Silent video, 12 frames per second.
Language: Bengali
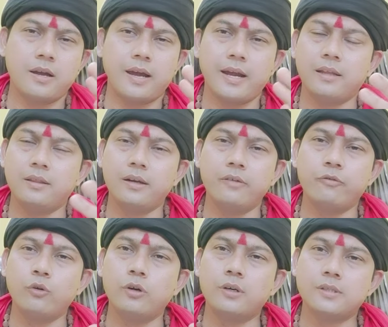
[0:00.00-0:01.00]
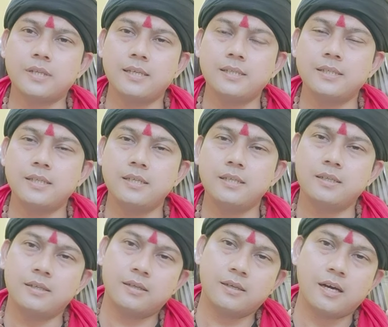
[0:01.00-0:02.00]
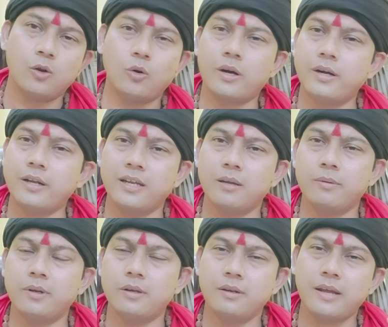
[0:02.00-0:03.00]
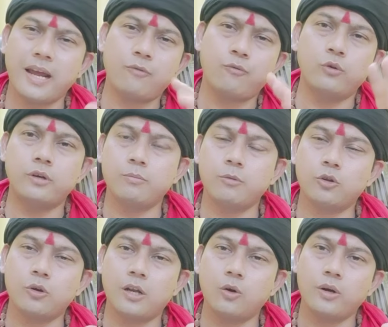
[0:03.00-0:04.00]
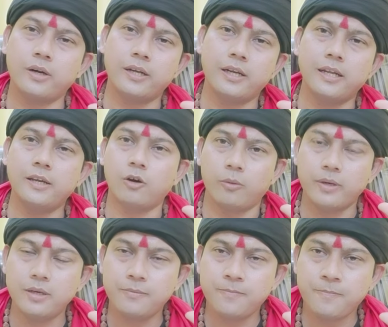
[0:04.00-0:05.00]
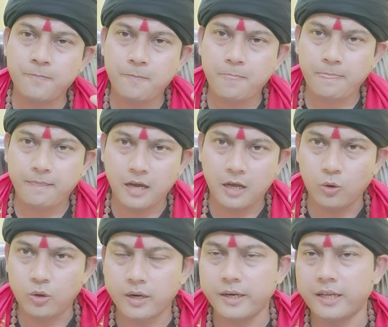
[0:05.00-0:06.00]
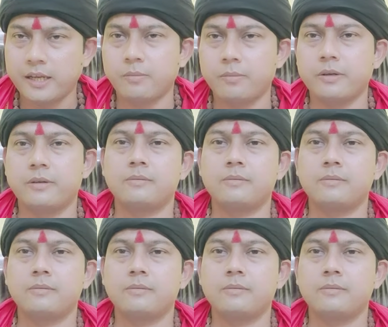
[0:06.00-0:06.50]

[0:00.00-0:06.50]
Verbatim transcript: এক দেড় ফুট সাইজই কালো কার নিয়ে নেবেন এক ফুট মতো কালো কার নিলেই হবে কালো কার নিয়ে নেবেন